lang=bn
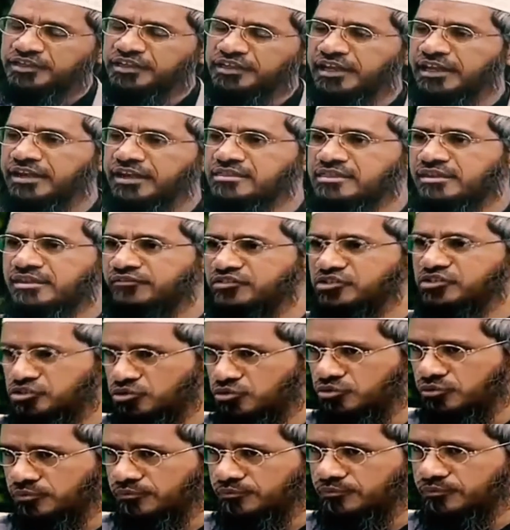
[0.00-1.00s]
তিন
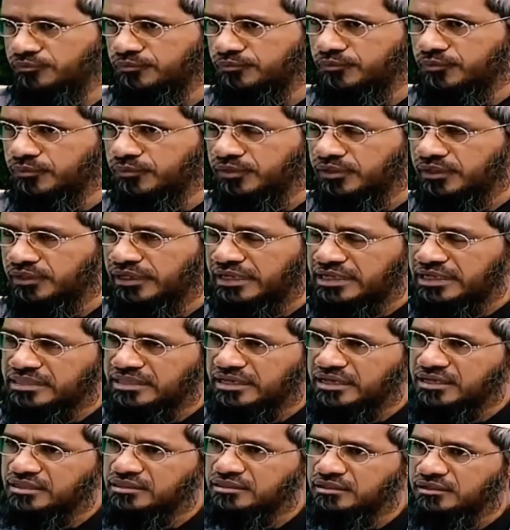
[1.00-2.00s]

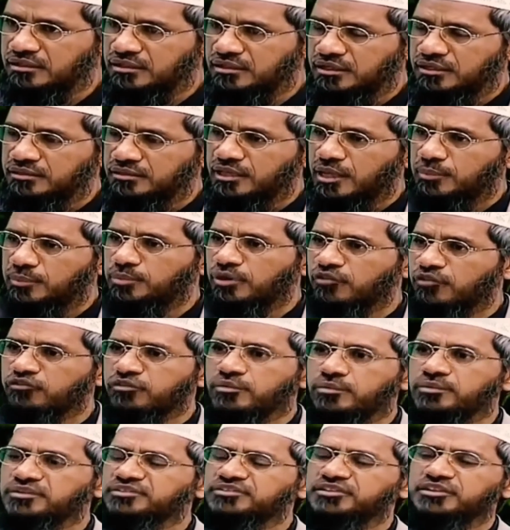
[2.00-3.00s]
বলা হয়েছে যে নবী
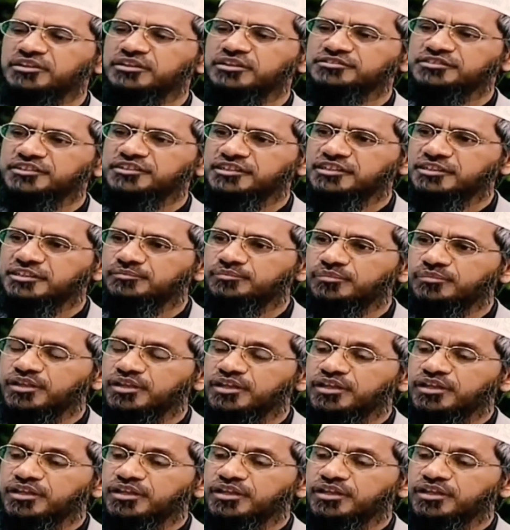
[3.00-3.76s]
মোহাম্মদ সাল্লা